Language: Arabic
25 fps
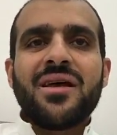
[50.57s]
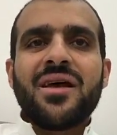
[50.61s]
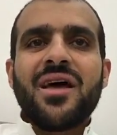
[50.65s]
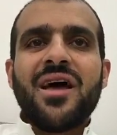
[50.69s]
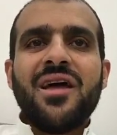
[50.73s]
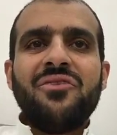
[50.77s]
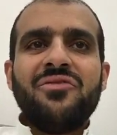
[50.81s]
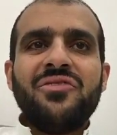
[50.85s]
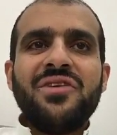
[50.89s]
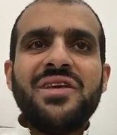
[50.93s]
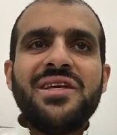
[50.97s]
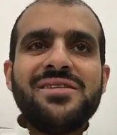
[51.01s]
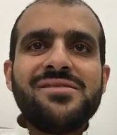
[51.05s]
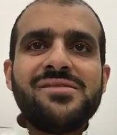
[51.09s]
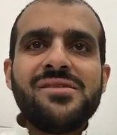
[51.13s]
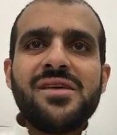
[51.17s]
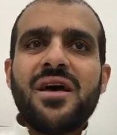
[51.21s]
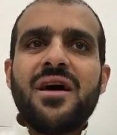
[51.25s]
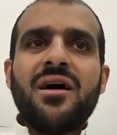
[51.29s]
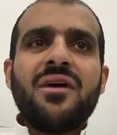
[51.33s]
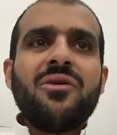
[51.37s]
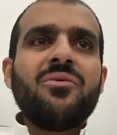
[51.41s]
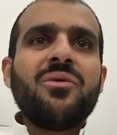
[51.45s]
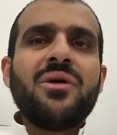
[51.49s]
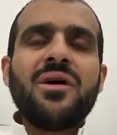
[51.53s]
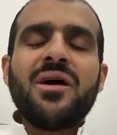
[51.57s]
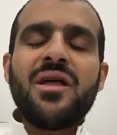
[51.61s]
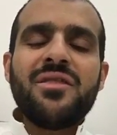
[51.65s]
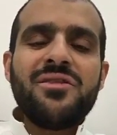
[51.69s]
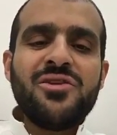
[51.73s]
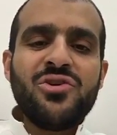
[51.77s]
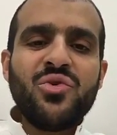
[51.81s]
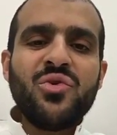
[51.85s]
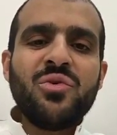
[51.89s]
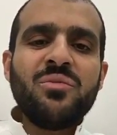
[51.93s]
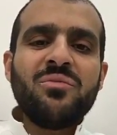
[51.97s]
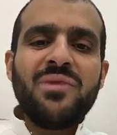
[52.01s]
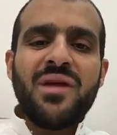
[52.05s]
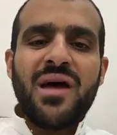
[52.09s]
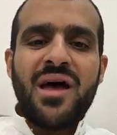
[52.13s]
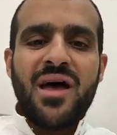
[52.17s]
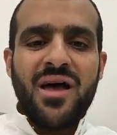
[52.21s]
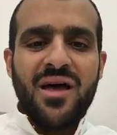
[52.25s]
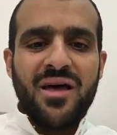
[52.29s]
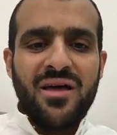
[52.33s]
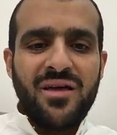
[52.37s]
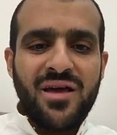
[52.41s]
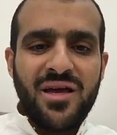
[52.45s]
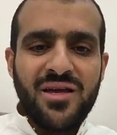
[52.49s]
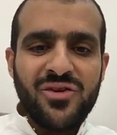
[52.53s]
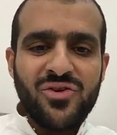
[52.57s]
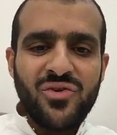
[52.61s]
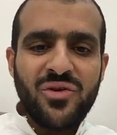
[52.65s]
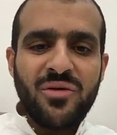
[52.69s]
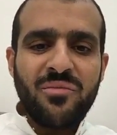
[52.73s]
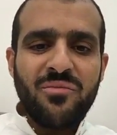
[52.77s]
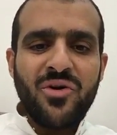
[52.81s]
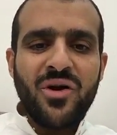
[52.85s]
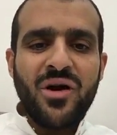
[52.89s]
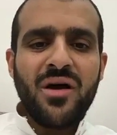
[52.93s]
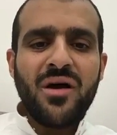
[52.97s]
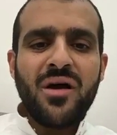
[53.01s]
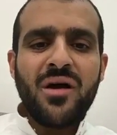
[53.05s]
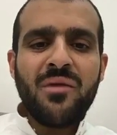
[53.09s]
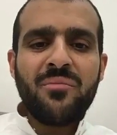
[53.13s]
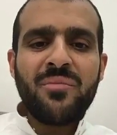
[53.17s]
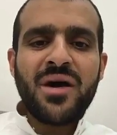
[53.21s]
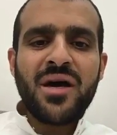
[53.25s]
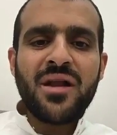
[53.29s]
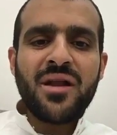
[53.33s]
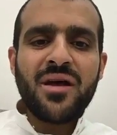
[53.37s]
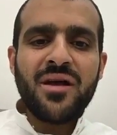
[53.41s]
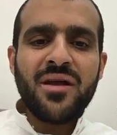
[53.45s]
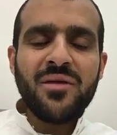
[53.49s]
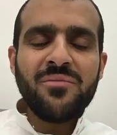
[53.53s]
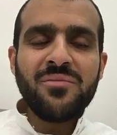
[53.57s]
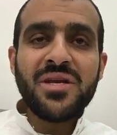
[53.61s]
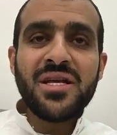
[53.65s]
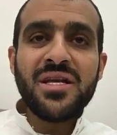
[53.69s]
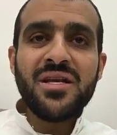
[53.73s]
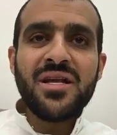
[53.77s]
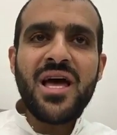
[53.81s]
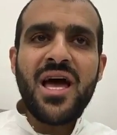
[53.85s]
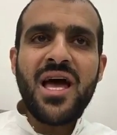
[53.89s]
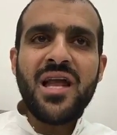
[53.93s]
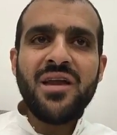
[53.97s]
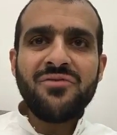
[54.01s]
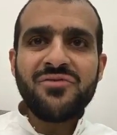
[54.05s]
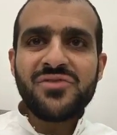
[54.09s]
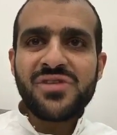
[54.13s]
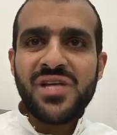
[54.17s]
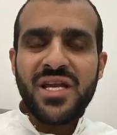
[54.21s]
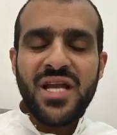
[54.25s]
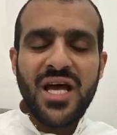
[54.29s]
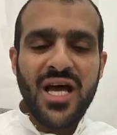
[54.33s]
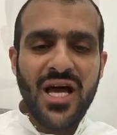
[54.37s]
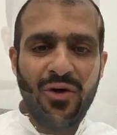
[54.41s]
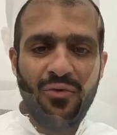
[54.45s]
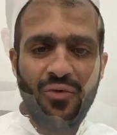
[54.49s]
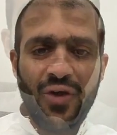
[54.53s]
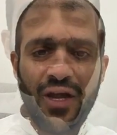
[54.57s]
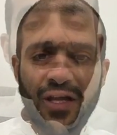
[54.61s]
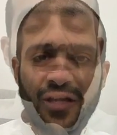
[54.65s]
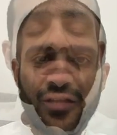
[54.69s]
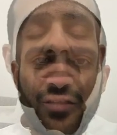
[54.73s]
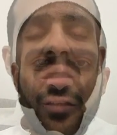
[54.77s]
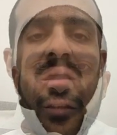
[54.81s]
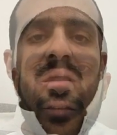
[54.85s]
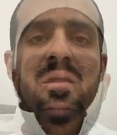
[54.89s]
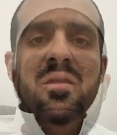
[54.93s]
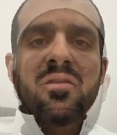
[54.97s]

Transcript: الفيزياء وهذه علوم لها يعني أعمارها يمكن ألف سنة أو أكثر